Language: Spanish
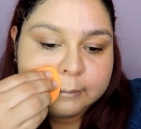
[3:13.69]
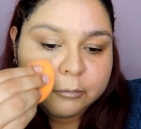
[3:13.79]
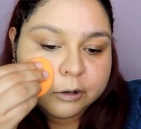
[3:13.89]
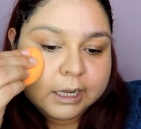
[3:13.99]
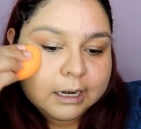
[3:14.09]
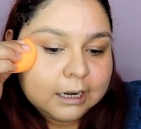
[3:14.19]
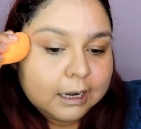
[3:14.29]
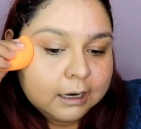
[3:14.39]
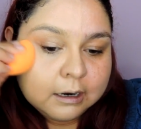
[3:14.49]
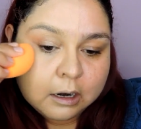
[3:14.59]

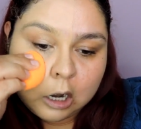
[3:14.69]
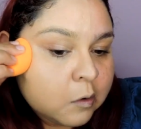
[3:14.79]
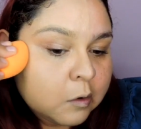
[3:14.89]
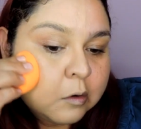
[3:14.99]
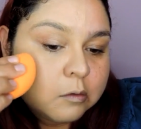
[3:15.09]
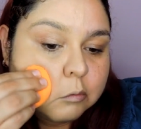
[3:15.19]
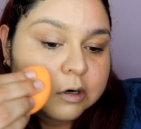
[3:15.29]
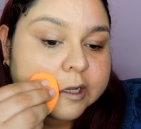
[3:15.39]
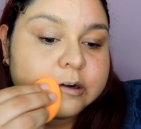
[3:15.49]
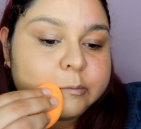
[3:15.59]
ponerla
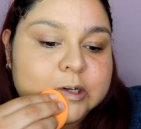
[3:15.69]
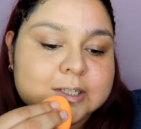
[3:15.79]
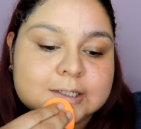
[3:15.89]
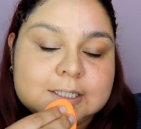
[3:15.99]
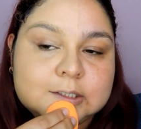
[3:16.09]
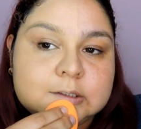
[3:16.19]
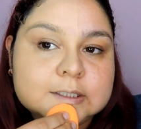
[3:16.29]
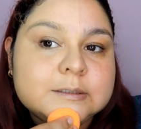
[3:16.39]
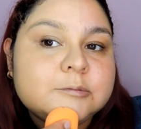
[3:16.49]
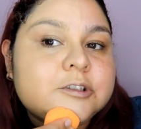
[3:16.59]
porque como les digo
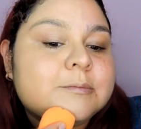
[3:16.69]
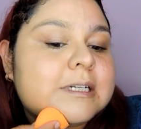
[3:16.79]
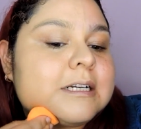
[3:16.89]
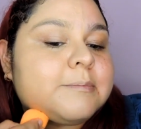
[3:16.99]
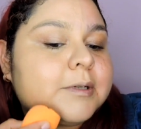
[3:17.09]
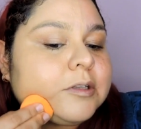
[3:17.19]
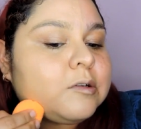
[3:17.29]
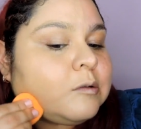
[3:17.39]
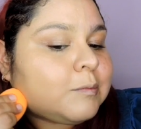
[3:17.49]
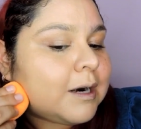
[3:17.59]
es mucho más
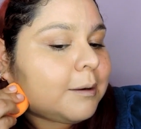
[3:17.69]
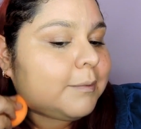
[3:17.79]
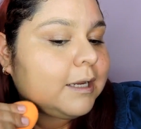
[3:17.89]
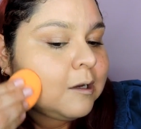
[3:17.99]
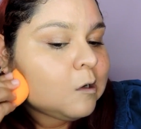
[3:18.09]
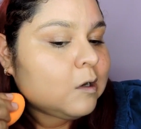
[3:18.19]
rápido para mí